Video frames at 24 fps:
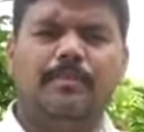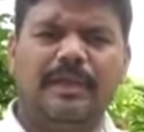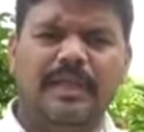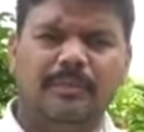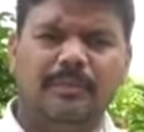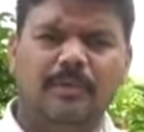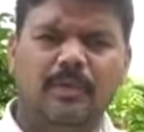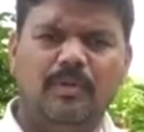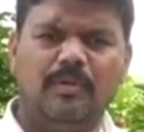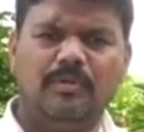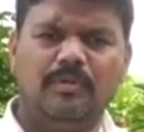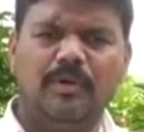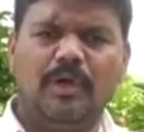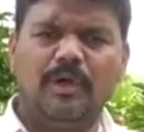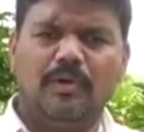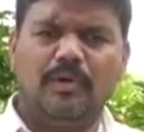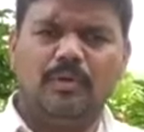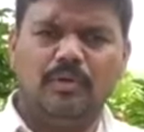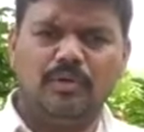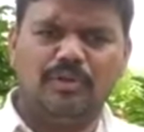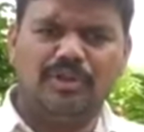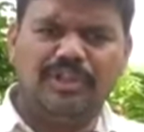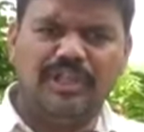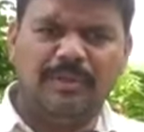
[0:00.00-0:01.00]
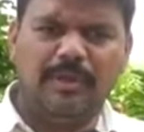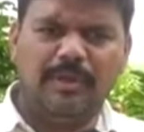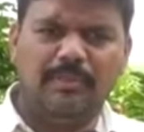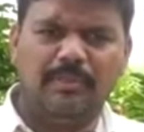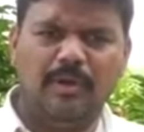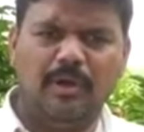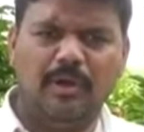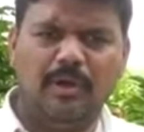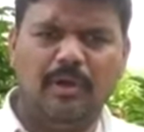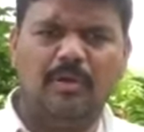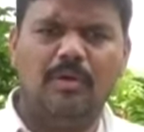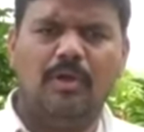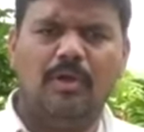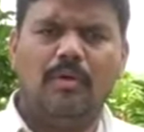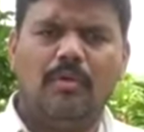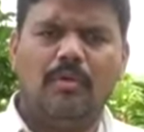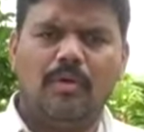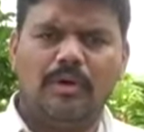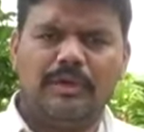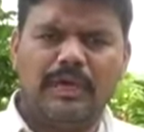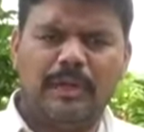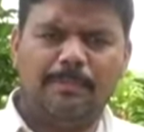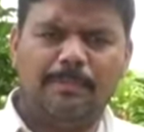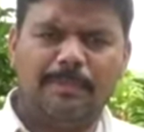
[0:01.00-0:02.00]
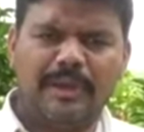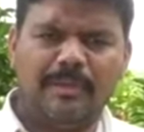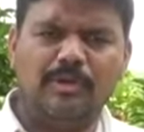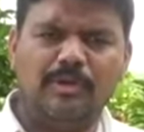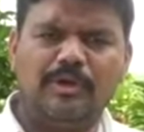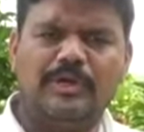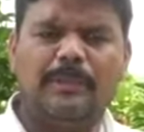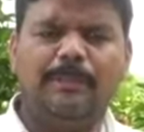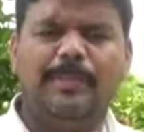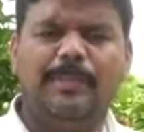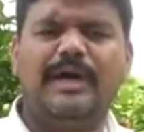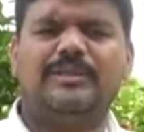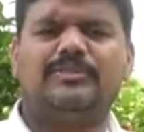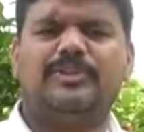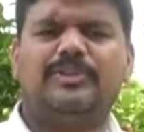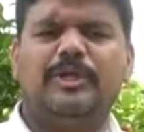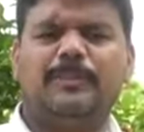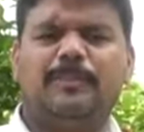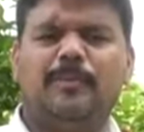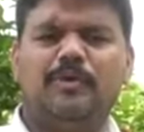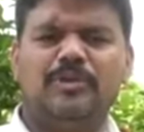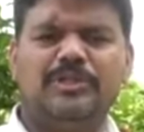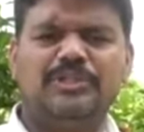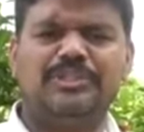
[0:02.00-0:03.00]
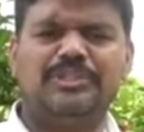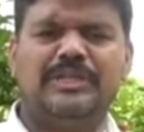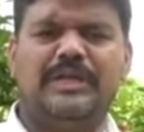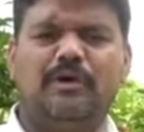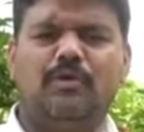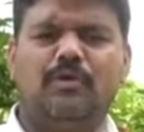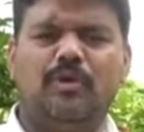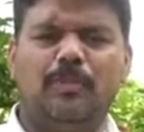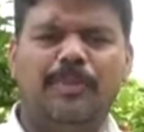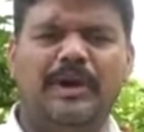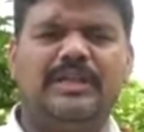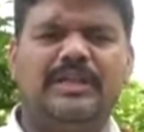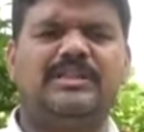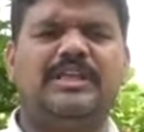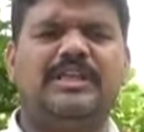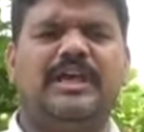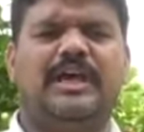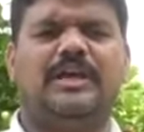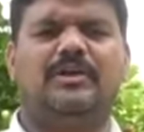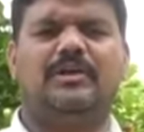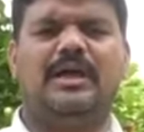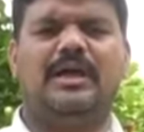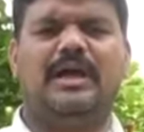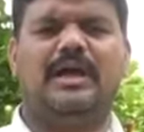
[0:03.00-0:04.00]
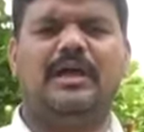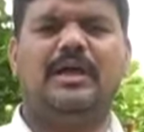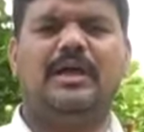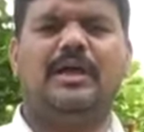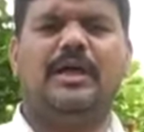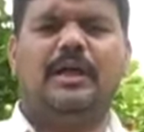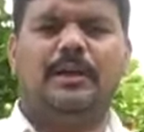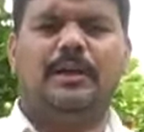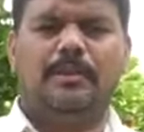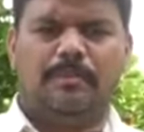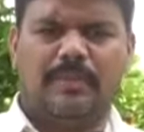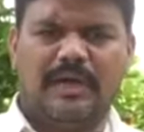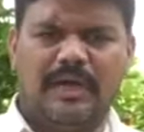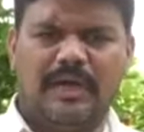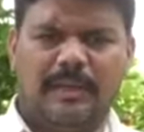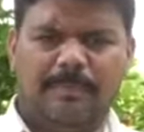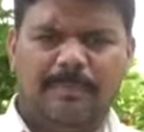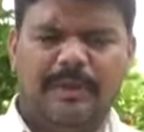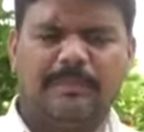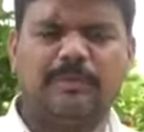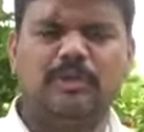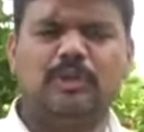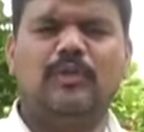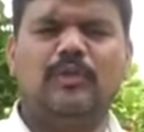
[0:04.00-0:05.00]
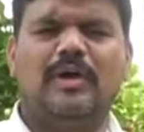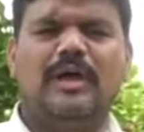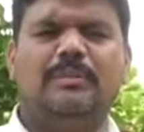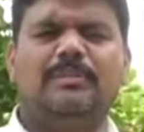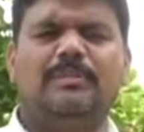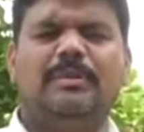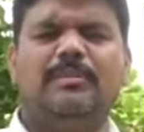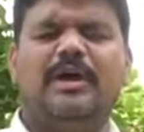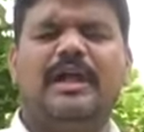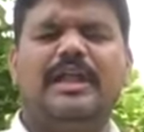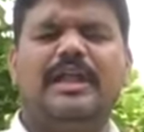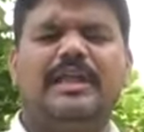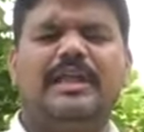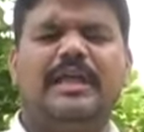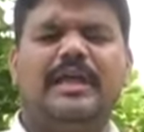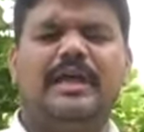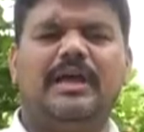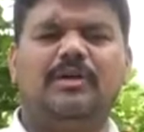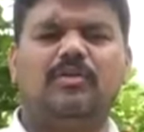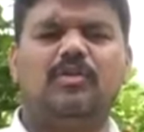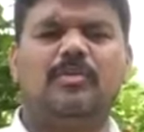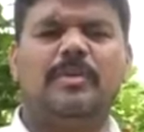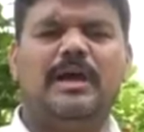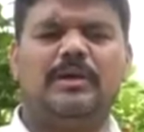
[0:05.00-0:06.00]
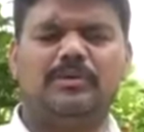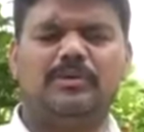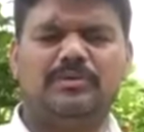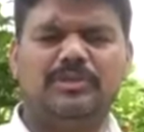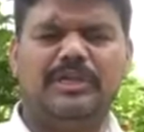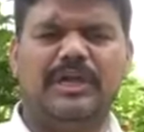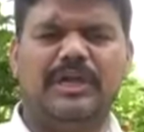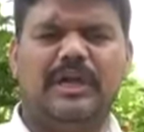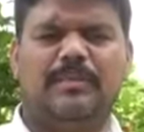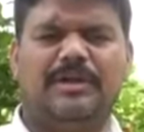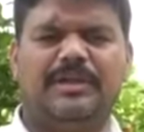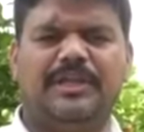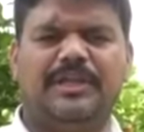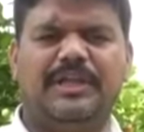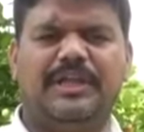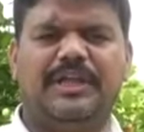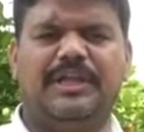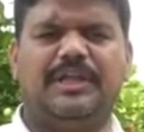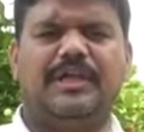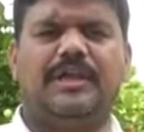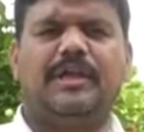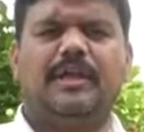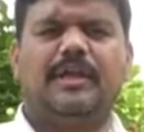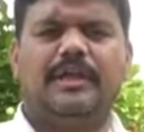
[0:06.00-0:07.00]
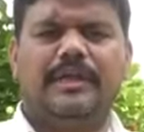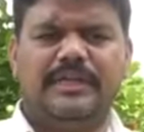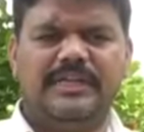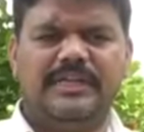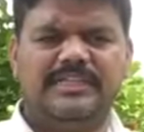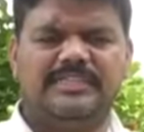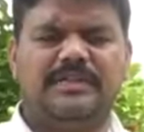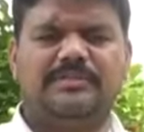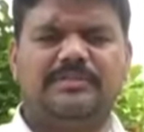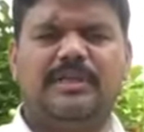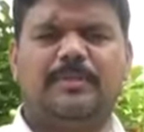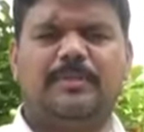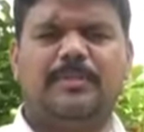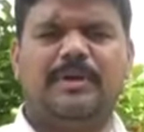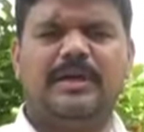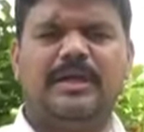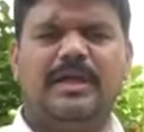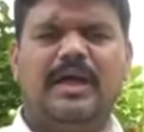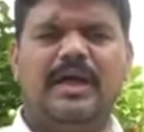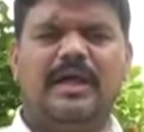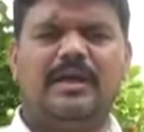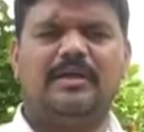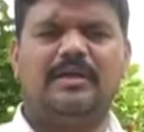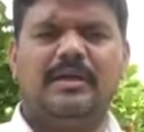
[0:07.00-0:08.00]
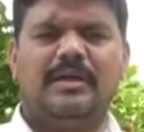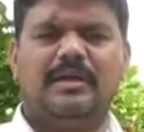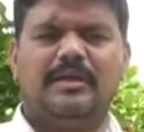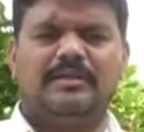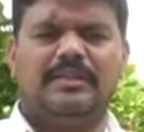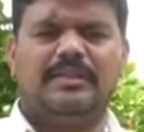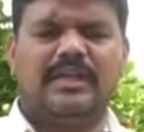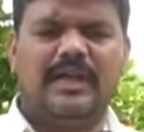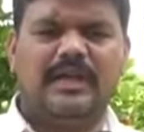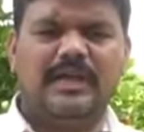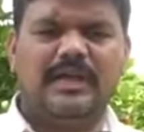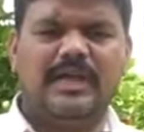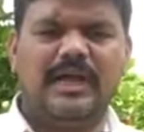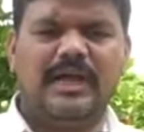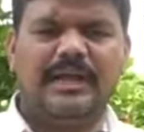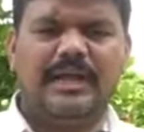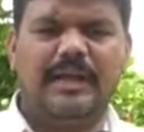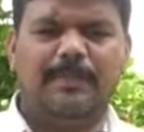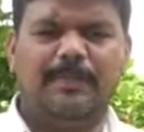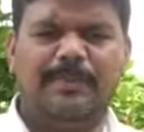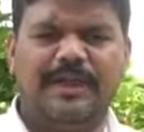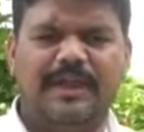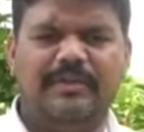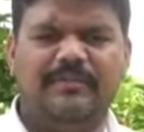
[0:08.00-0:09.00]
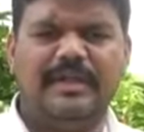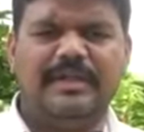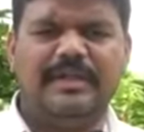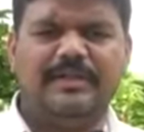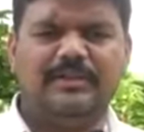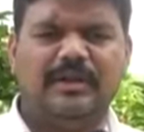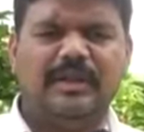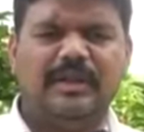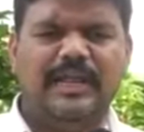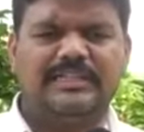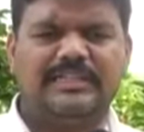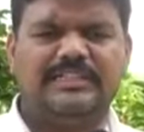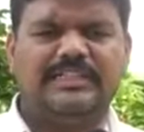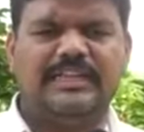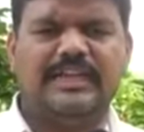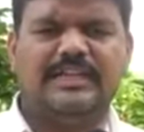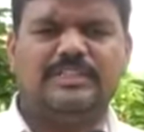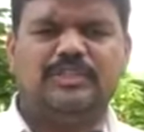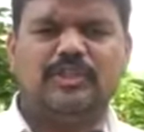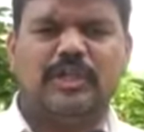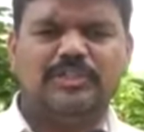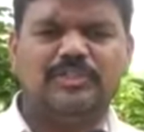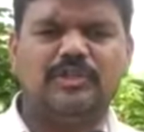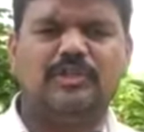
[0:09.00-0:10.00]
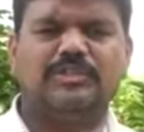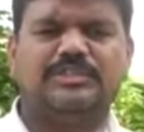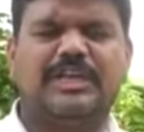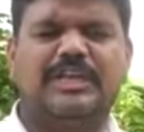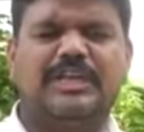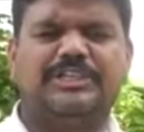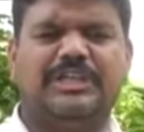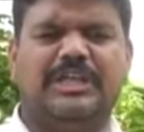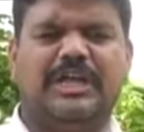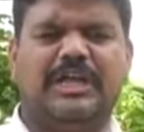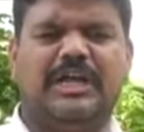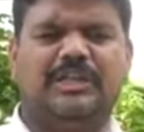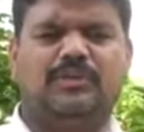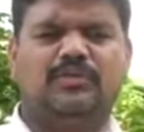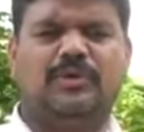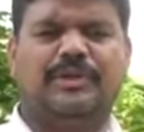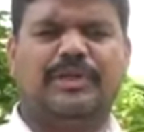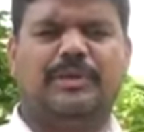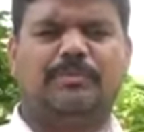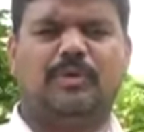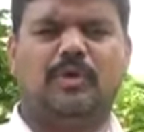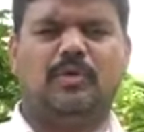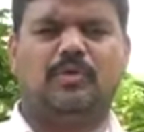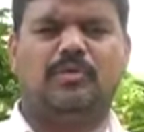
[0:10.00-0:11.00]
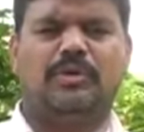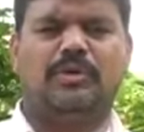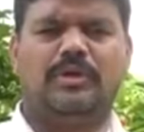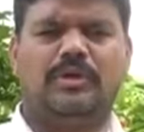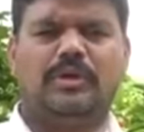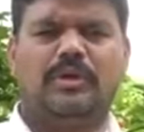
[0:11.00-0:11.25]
మేము ఉద్యమంలో ఒక ప్రముఖ పాత్ర పోషించిన ఉపాధ్యాయులుగా మా ప్రభుత్వాన్ని మేము అడిగే హక్కు మాకు ఉంది కాబట్టి ఈ సందర్భంగా తెలంగాణ ప్రైవేటు లెక్చరర్స్ అసోసియేషన్ ఆధ్వర్యంలో